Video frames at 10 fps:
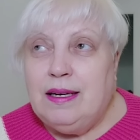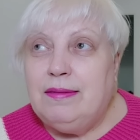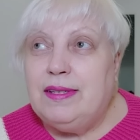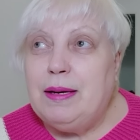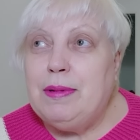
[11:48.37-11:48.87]

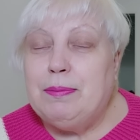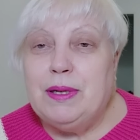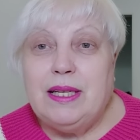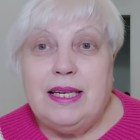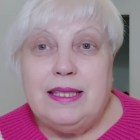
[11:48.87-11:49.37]
время
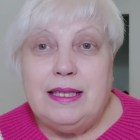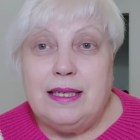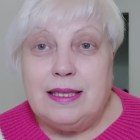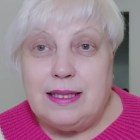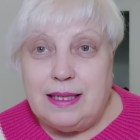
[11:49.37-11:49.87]
было
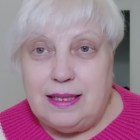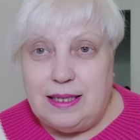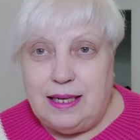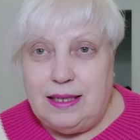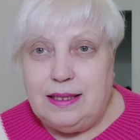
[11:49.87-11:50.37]
одиннадцатый
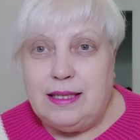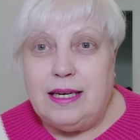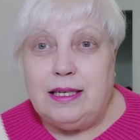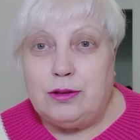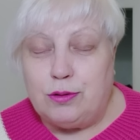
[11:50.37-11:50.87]
час,
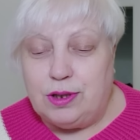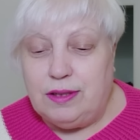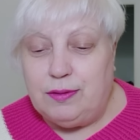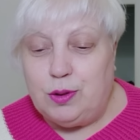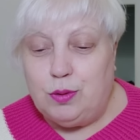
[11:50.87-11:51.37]
я ж
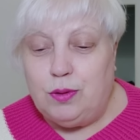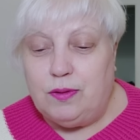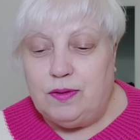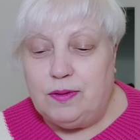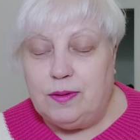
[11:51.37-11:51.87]
уже
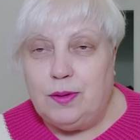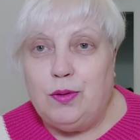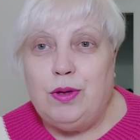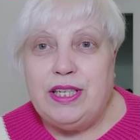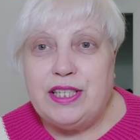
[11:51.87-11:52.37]
все, в
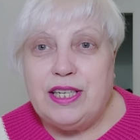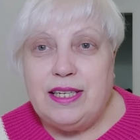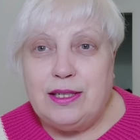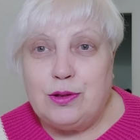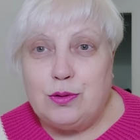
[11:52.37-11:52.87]
люлечке
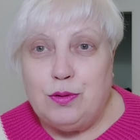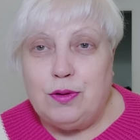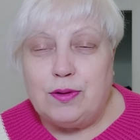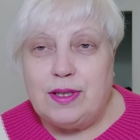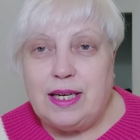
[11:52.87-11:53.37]

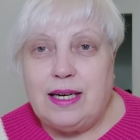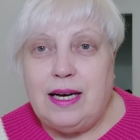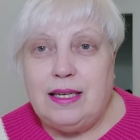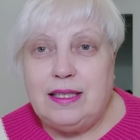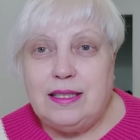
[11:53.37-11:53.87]
лежу,
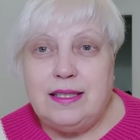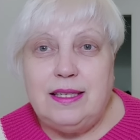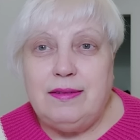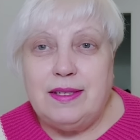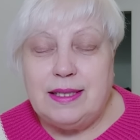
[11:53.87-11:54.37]
такая
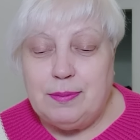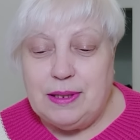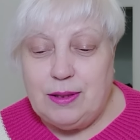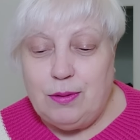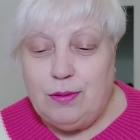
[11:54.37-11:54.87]
счастливая,
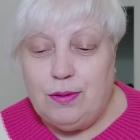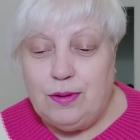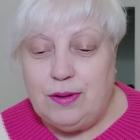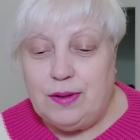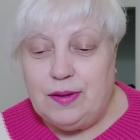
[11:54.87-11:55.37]

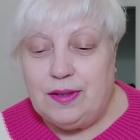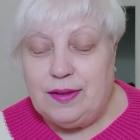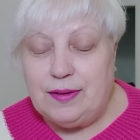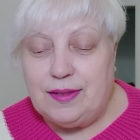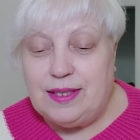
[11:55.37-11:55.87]
смотрю
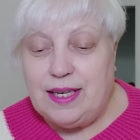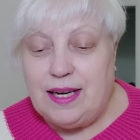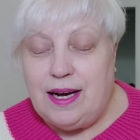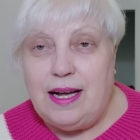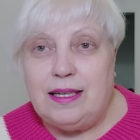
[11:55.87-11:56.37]
э,
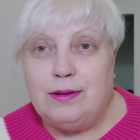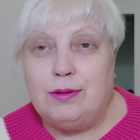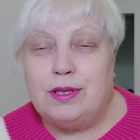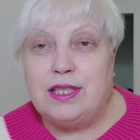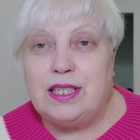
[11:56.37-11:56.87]
сериал,
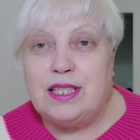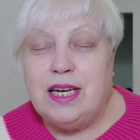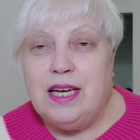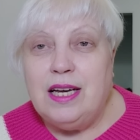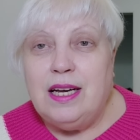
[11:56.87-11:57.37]
он же ж
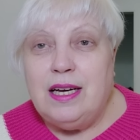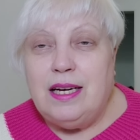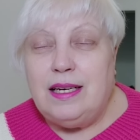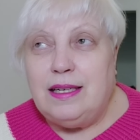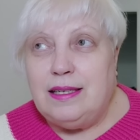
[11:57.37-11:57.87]

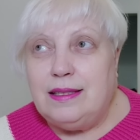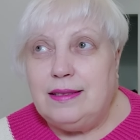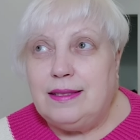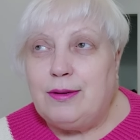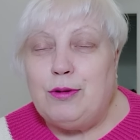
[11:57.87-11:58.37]

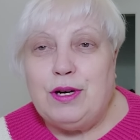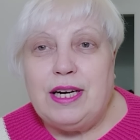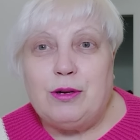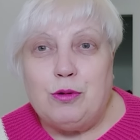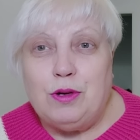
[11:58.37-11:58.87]
э, такой
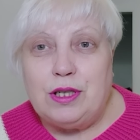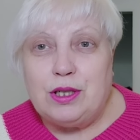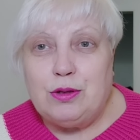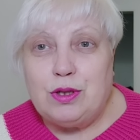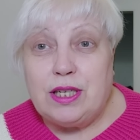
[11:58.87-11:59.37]

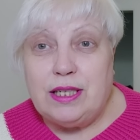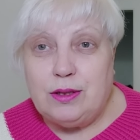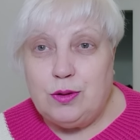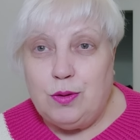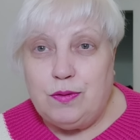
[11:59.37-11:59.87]
хороший, уже
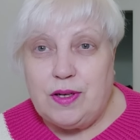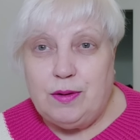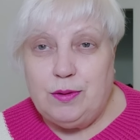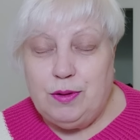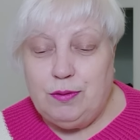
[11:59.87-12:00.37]
концовка
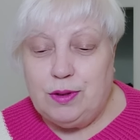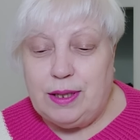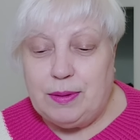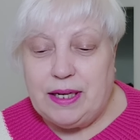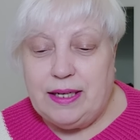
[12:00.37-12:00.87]
у него
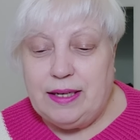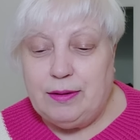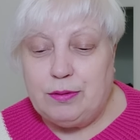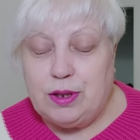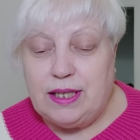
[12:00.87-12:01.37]

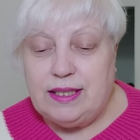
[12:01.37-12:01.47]
такая, уже